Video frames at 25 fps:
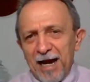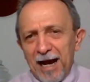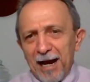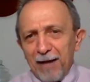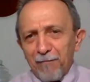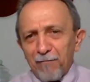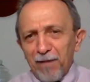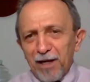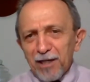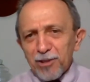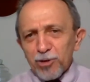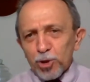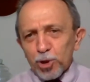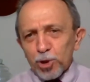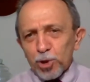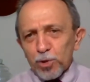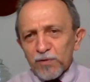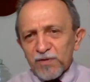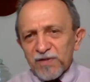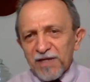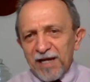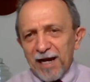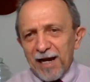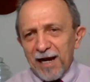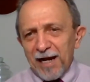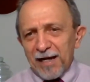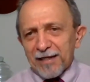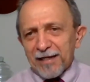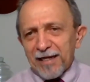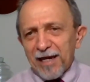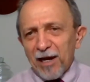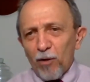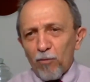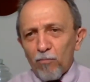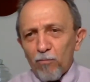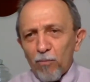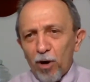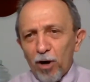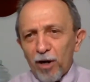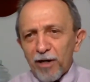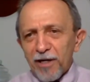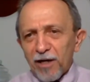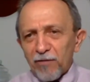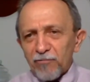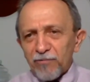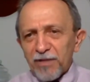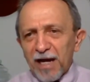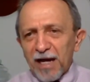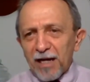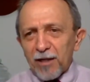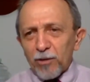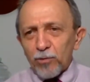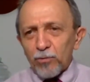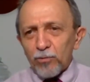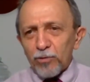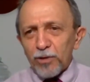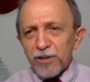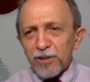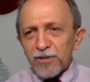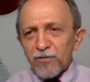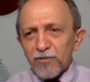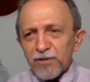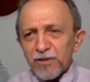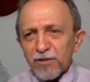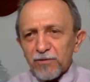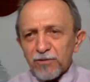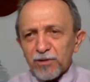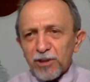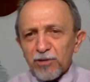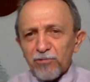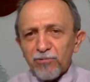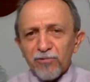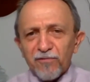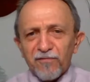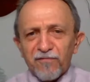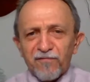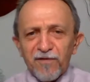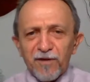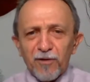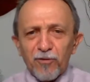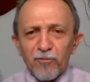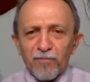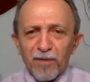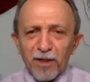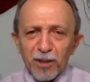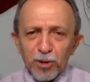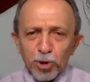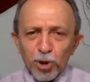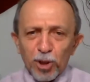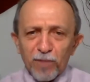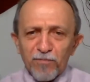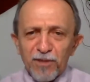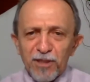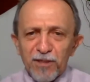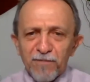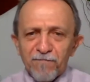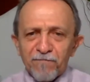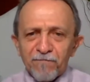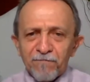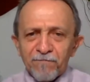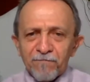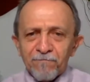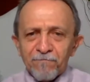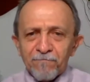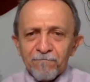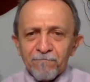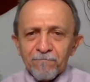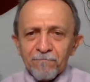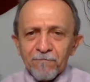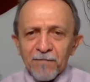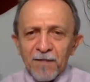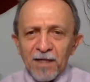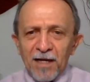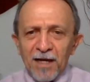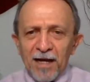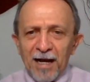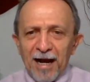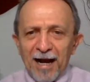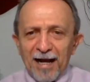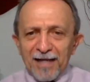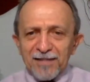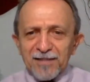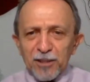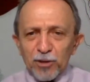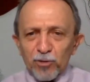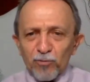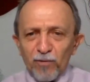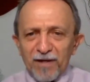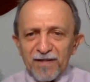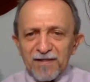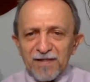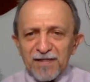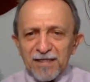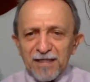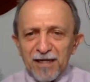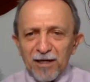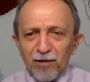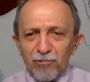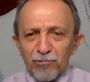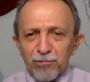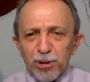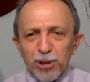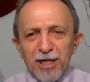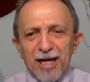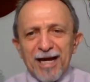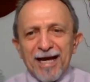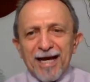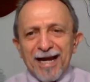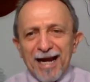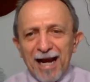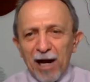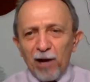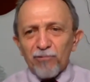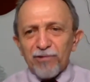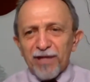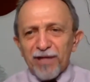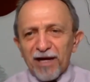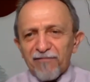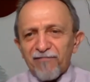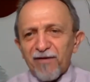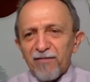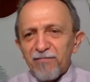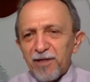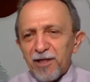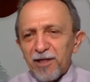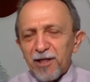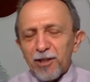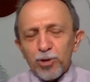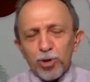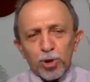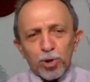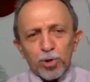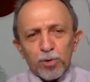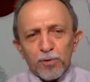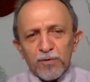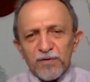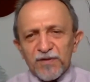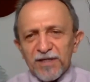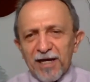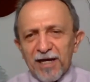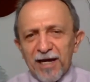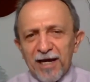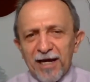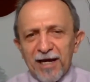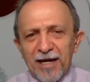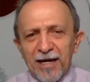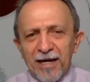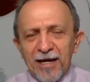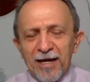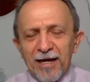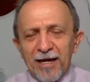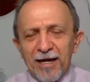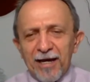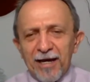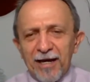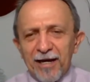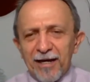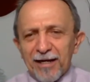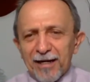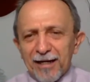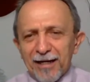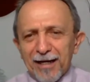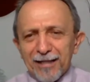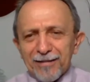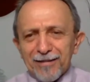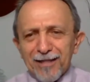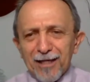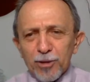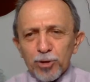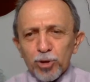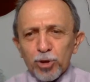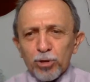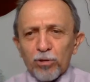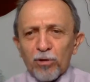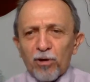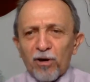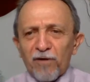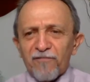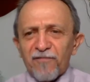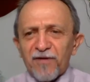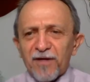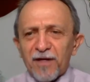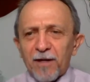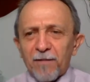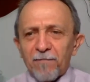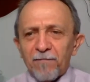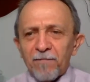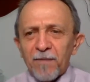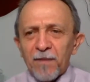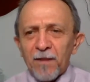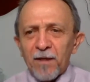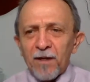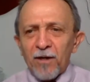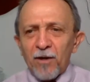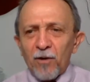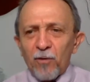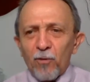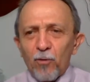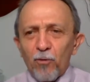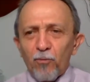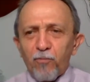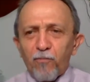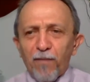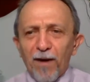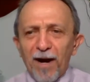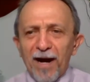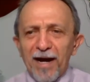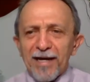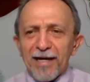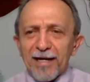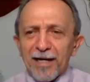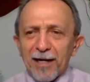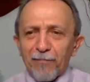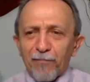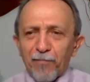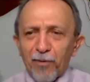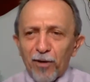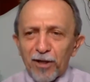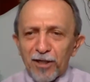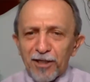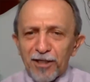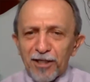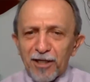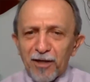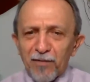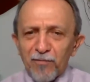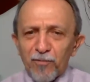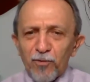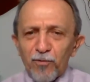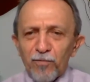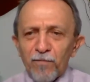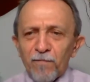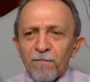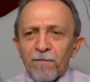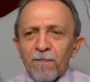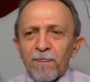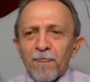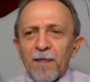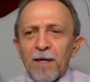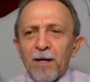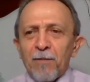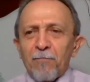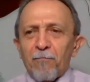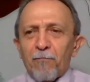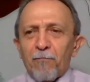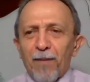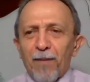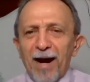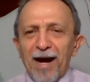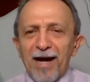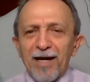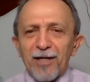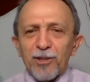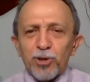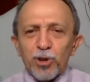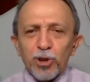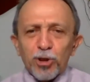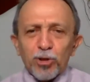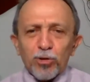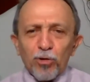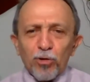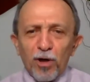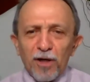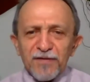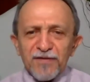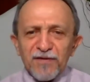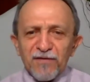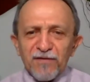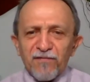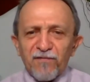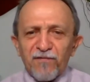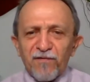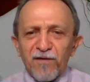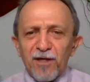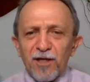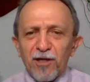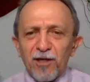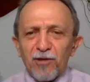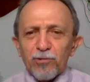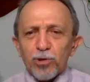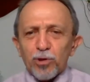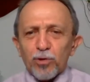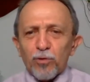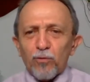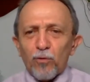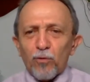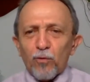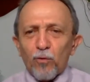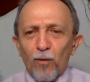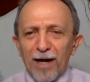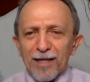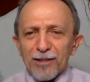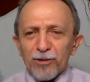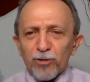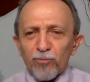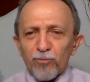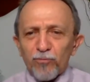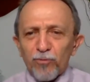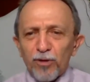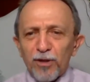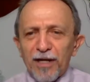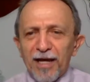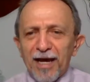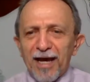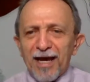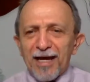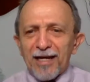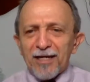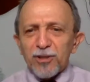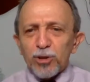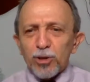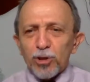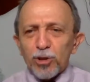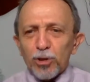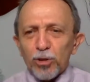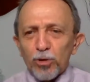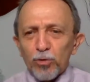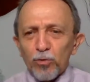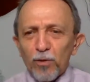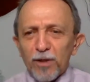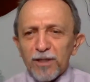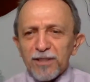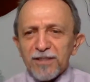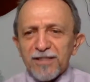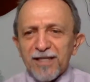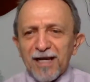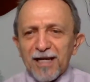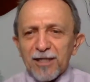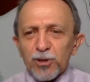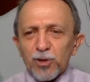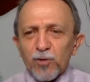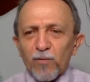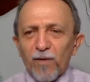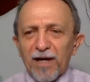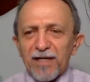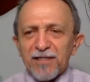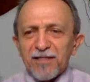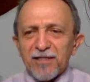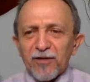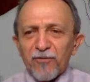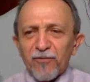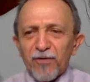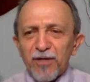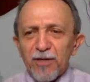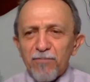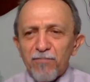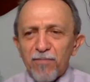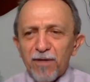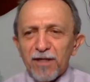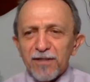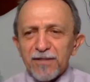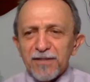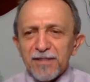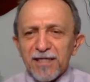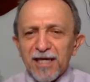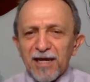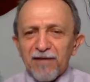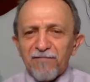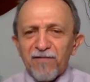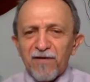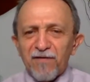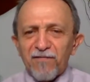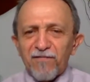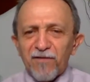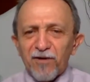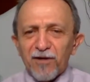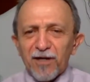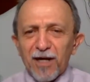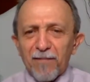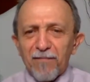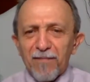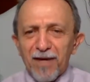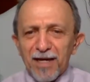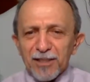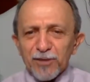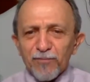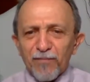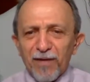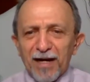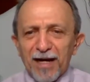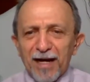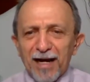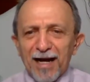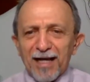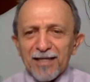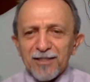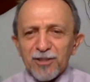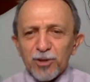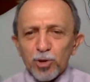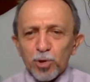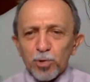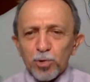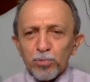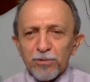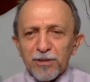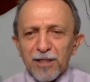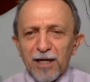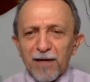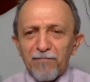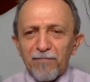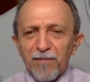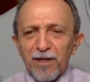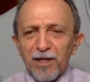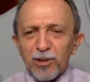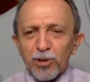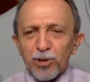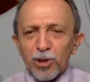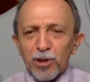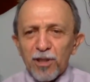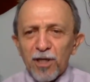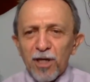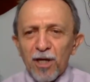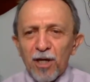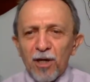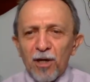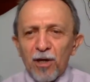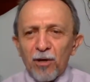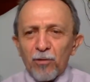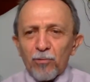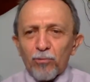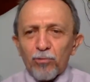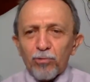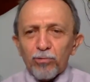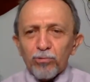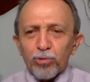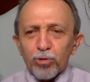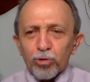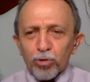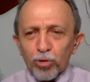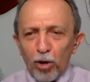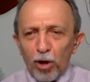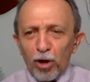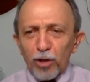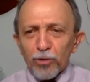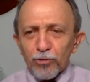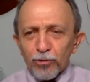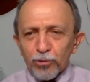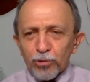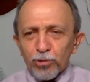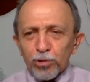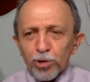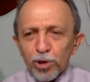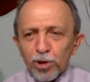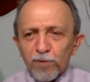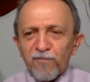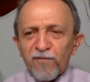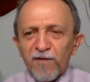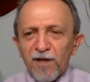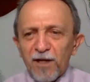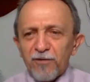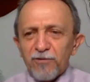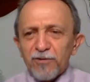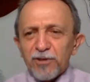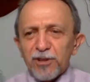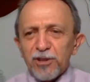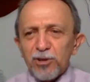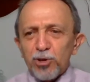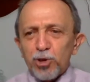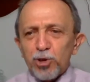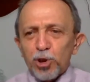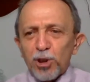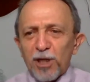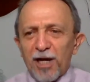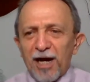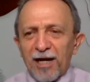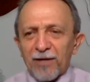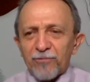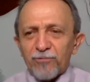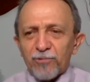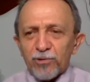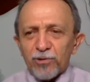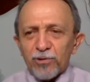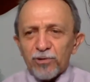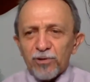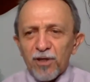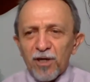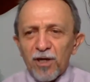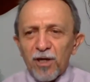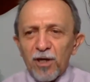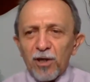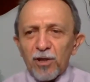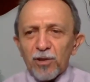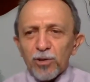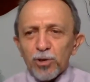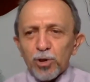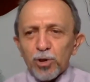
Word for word: A mãe de José Raquel morre ao dar à luz o seu segundo filho, Benjamim. A situação geral da família de José era catastrófica. O pai era polígamo, pai de 12 filhos, com quatro mulheres, duas das quais eram irmãs, que viviam na mesma casa juntamente com todos os filhos enteados.